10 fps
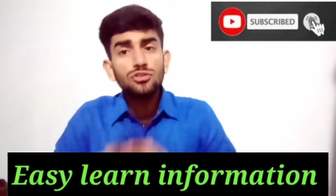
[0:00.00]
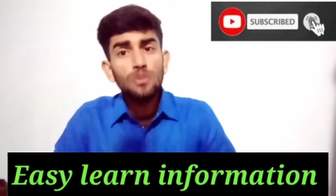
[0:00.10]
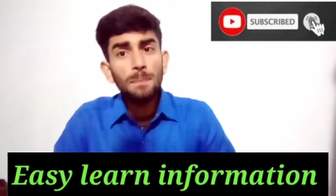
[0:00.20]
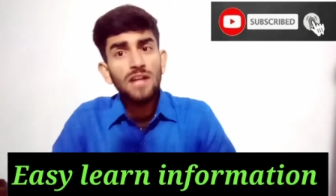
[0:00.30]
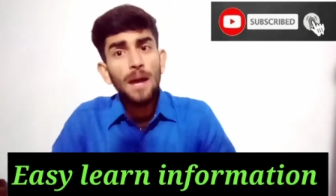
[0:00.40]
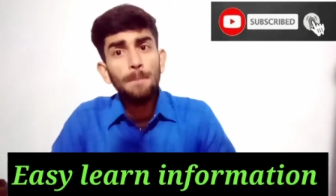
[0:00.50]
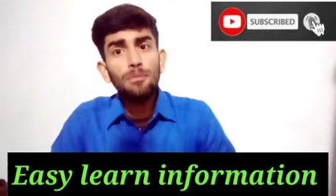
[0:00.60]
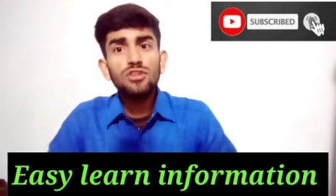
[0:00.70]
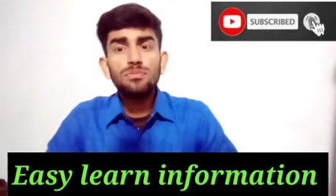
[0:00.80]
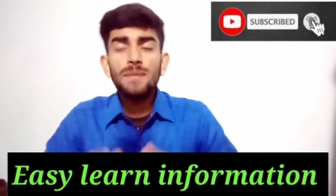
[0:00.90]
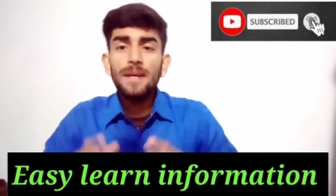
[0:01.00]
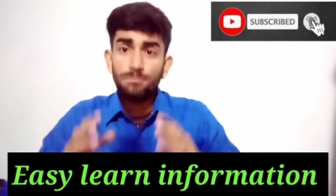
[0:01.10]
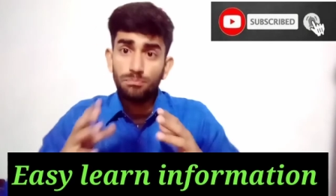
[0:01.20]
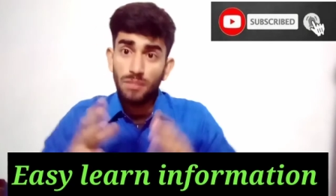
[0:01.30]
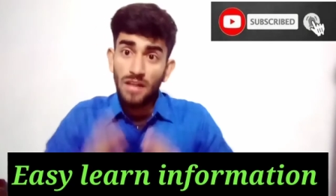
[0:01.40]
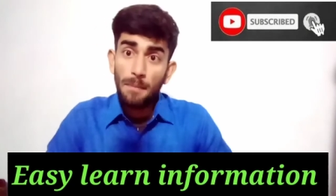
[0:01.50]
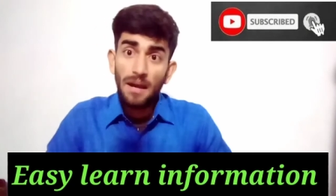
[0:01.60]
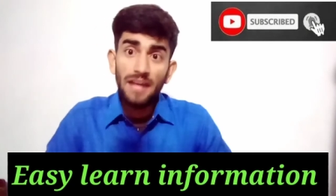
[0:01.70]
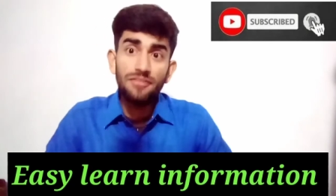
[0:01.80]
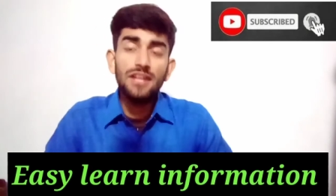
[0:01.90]
जो पंजाब पुलिस में पंजाब
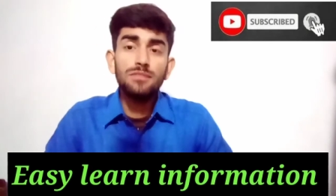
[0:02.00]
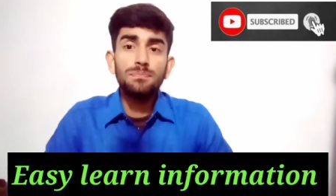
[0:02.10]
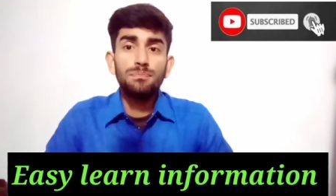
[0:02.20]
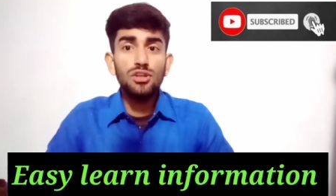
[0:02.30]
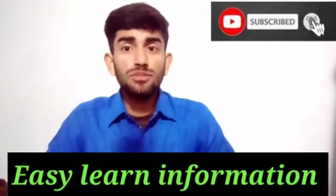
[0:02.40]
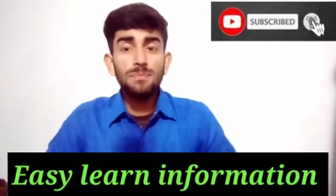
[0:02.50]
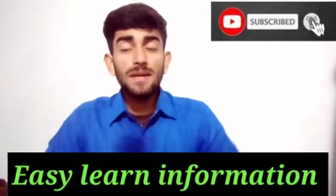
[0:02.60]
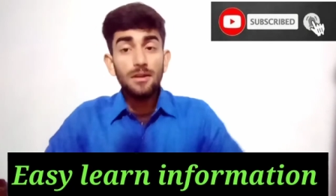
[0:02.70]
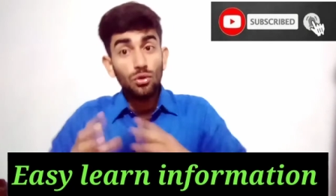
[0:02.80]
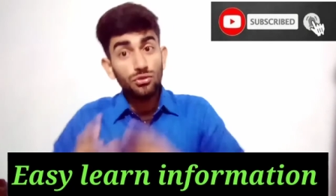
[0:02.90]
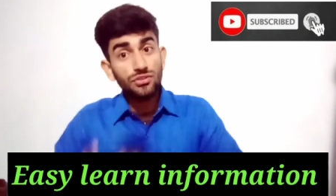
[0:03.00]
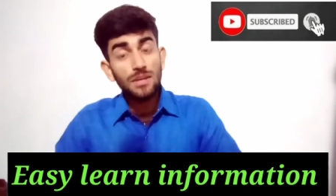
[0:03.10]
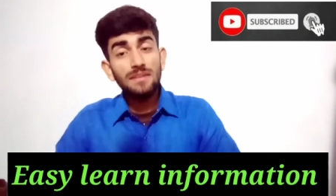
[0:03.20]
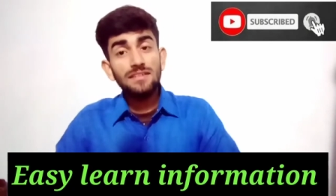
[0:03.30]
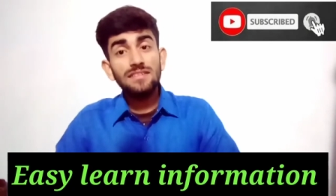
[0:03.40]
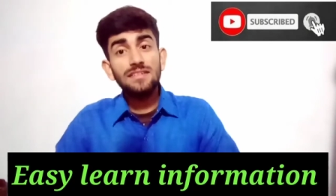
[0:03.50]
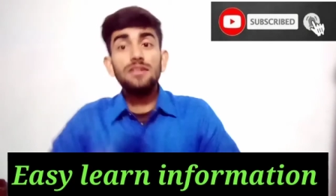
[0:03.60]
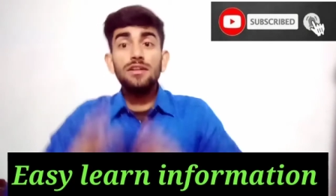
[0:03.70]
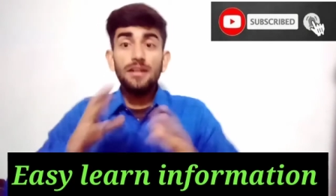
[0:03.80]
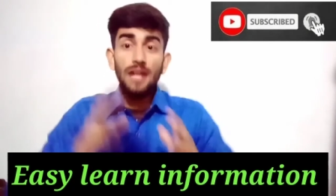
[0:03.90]
हाईवे पुलिस में कॉन्स्टेबल की
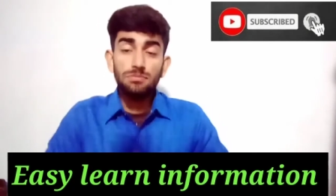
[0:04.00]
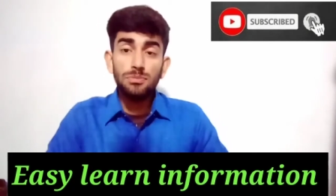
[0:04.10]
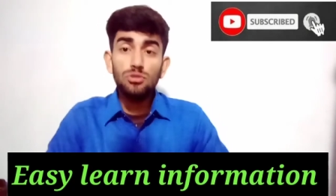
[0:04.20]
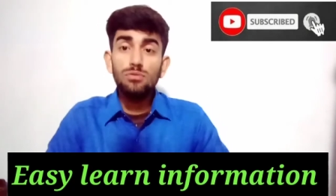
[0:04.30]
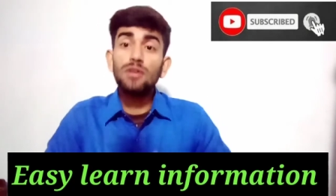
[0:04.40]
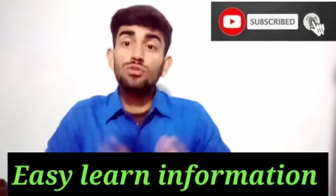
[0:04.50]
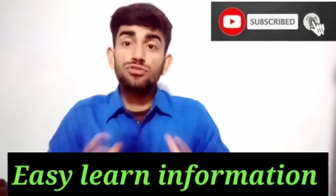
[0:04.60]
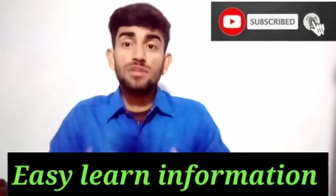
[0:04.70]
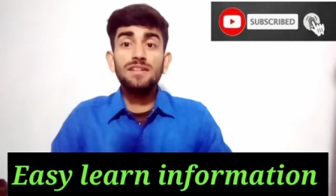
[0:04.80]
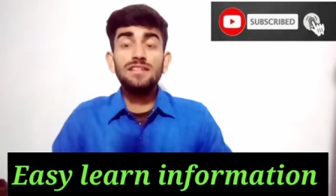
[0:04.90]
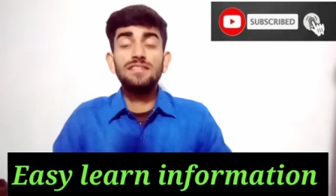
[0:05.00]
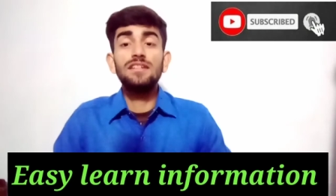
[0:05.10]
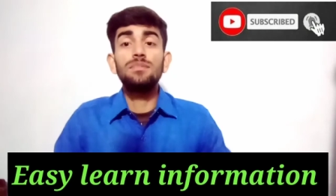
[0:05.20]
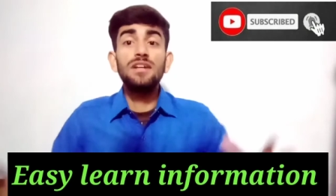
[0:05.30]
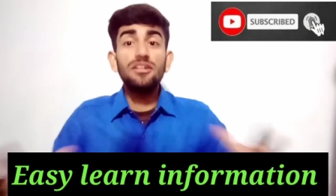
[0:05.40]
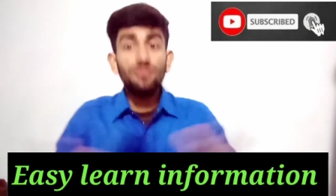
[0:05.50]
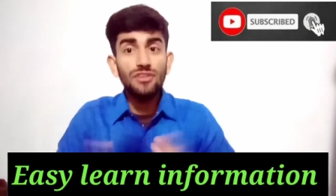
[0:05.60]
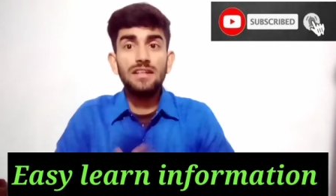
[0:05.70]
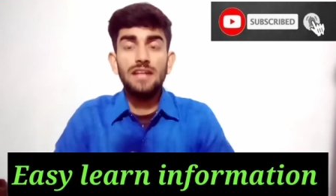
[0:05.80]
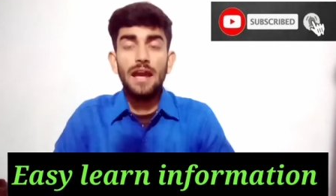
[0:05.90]
सीट एसपीयू में कॉन्स्टेबल की सीट में
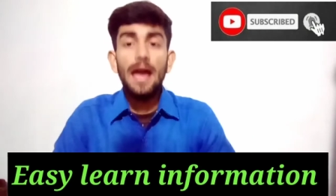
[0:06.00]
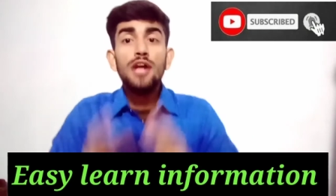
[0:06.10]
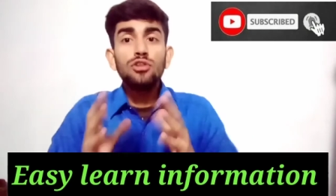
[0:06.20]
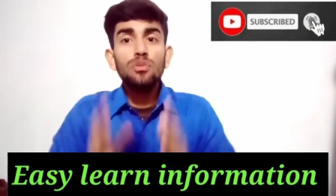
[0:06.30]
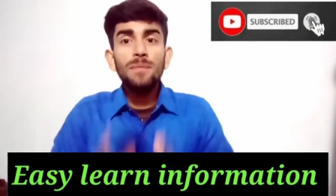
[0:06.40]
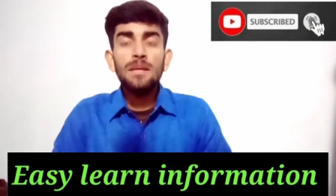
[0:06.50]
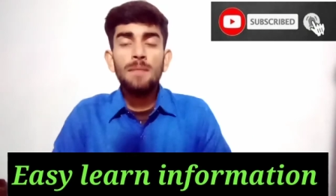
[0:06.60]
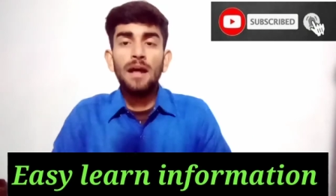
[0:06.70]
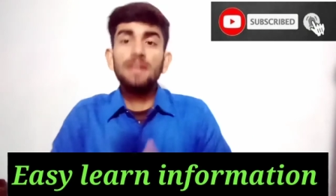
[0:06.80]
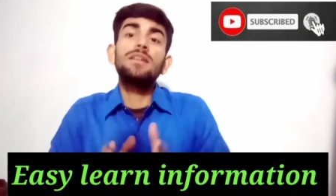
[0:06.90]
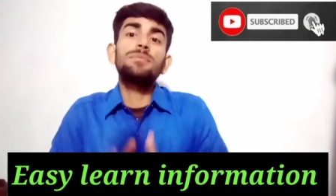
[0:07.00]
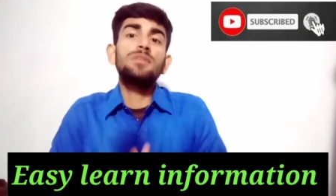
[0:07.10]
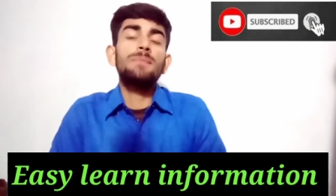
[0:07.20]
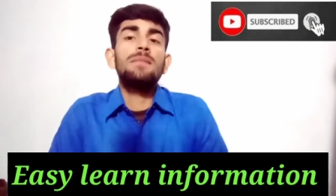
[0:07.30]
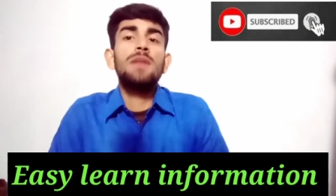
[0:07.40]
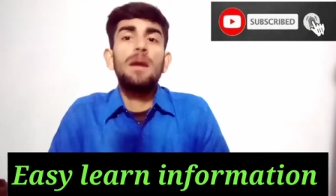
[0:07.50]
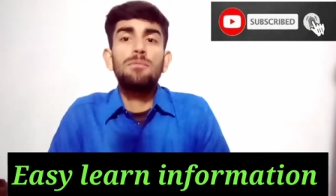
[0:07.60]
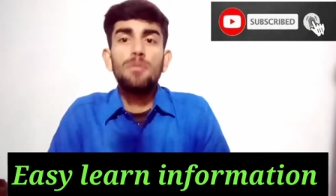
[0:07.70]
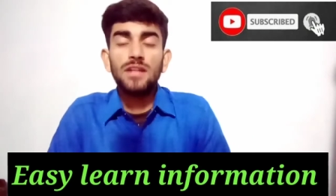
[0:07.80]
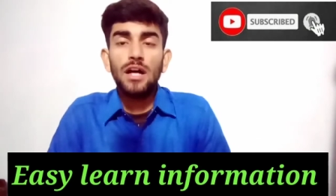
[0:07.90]
डिफरेंट क्या है तो मेरे भाई सबसे पहले मैं
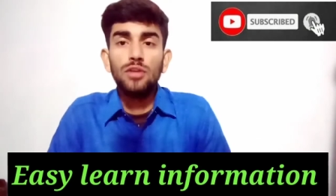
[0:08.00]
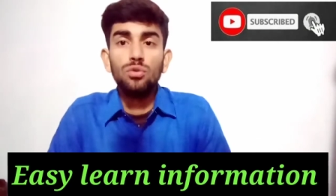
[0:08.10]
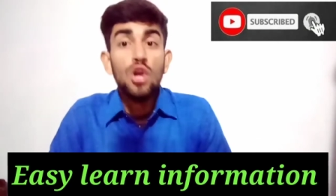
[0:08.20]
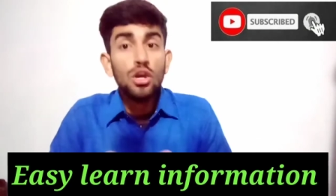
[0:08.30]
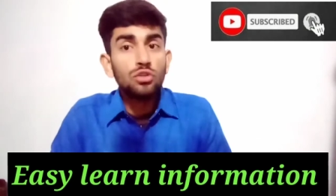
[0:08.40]
आपको बता दूं